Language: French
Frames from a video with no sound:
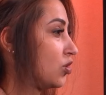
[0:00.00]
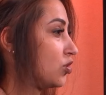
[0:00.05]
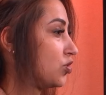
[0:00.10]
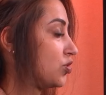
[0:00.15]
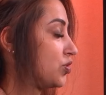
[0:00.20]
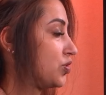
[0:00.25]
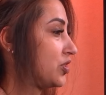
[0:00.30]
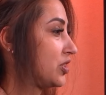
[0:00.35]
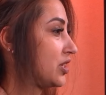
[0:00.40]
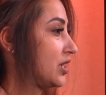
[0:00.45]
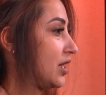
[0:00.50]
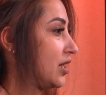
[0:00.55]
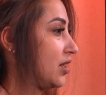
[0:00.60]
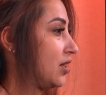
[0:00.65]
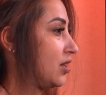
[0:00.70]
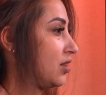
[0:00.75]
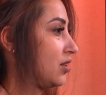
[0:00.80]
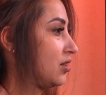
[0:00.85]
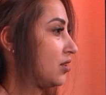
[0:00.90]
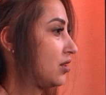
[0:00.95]

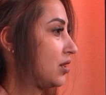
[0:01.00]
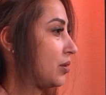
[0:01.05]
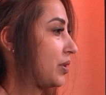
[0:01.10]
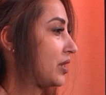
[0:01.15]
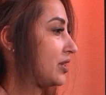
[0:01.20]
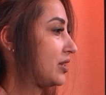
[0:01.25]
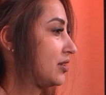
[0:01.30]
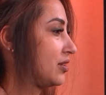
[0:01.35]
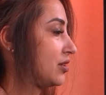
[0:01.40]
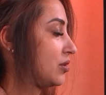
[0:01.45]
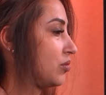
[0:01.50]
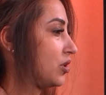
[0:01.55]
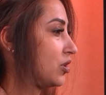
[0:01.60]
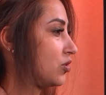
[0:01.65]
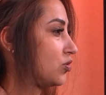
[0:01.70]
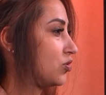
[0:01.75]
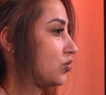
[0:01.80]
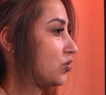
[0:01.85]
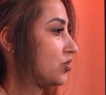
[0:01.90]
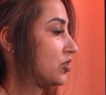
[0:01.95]
Jusqu'à... Après, ça s'est
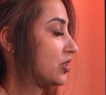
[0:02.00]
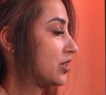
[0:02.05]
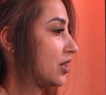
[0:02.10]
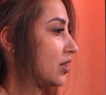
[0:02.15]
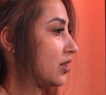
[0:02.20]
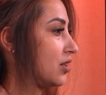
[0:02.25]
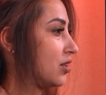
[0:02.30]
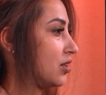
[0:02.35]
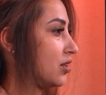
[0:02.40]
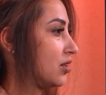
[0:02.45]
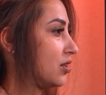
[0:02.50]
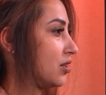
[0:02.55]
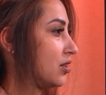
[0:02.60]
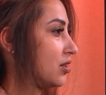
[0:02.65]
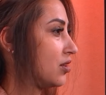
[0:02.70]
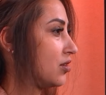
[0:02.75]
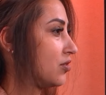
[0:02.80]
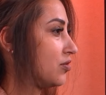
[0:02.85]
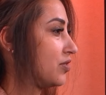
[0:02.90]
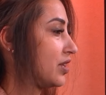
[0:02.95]
maintenu
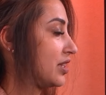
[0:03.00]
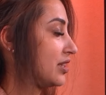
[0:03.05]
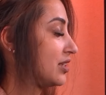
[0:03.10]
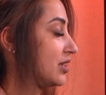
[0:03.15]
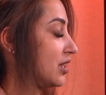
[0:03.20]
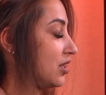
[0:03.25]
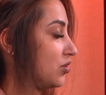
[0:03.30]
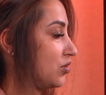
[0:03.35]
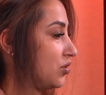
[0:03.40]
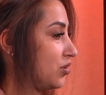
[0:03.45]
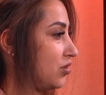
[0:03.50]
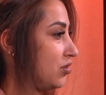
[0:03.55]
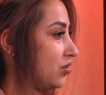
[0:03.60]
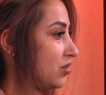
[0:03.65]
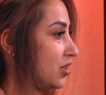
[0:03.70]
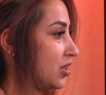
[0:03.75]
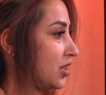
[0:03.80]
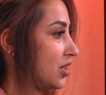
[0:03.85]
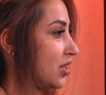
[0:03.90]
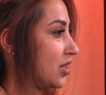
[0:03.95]
jusqu'à 21 ans.
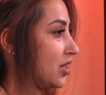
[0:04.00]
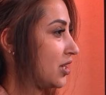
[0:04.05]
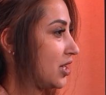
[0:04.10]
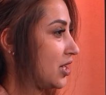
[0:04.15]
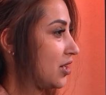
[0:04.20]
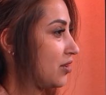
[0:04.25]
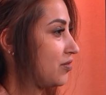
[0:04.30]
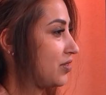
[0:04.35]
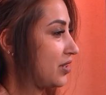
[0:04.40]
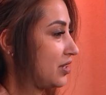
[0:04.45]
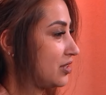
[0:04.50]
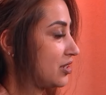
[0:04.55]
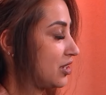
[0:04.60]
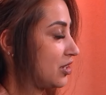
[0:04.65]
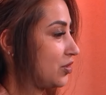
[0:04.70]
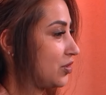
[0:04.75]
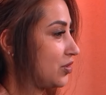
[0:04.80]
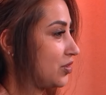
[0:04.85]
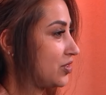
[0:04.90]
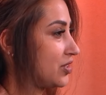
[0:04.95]
Et à
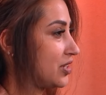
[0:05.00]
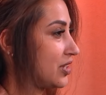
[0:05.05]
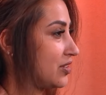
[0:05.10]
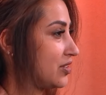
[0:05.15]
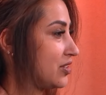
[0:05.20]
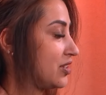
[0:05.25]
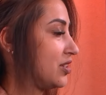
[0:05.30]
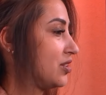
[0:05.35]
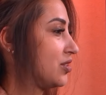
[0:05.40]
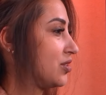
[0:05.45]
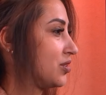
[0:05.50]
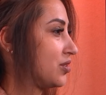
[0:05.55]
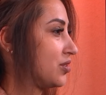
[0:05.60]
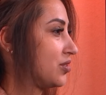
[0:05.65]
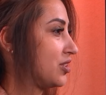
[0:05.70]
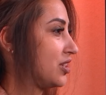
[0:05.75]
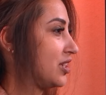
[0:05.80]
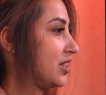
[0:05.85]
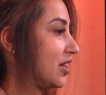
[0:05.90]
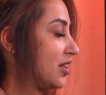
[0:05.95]
21 ans, ça s'est
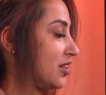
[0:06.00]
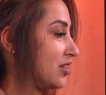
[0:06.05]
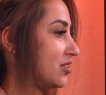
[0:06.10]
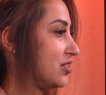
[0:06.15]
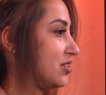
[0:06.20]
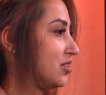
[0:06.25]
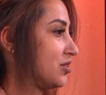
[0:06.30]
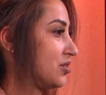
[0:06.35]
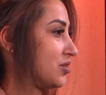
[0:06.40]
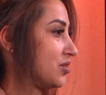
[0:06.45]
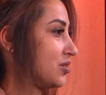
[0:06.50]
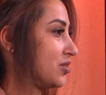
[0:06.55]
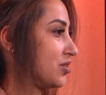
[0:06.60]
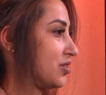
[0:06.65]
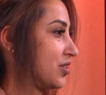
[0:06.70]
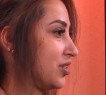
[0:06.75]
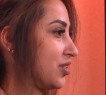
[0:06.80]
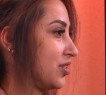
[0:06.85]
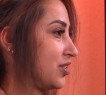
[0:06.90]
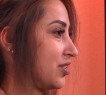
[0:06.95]
euh, dégradé euh,
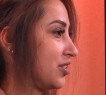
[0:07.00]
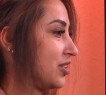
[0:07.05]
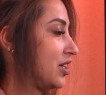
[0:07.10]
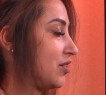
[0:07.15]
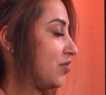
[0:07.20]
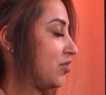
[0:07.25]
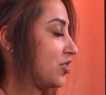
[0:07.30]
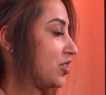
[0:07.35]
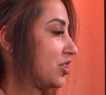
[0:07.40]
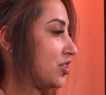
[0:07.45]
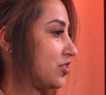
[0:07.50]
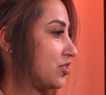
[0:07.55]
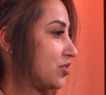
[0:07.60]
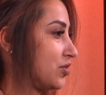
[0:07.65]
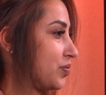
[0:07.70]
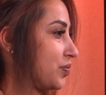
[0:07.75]
davantage.